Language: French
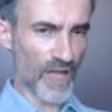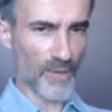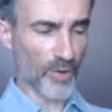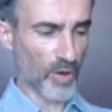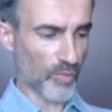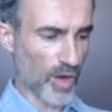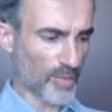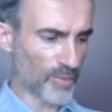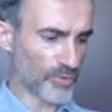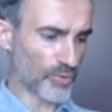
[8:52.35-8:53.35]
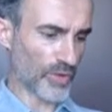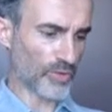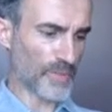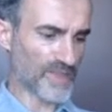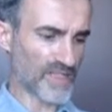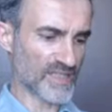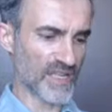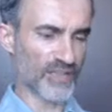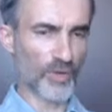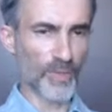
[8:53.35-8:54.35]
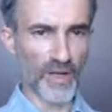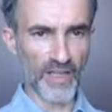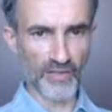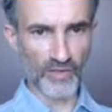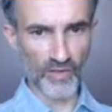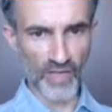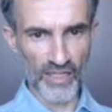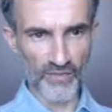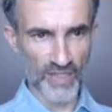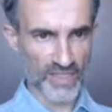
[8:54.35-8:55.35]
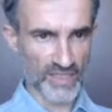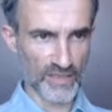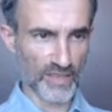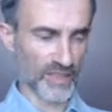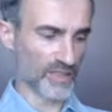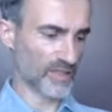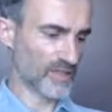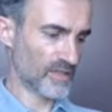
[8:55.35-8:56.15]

Apprends-moi plutôt à ne pas exhaler de plaintes dans l'adversité.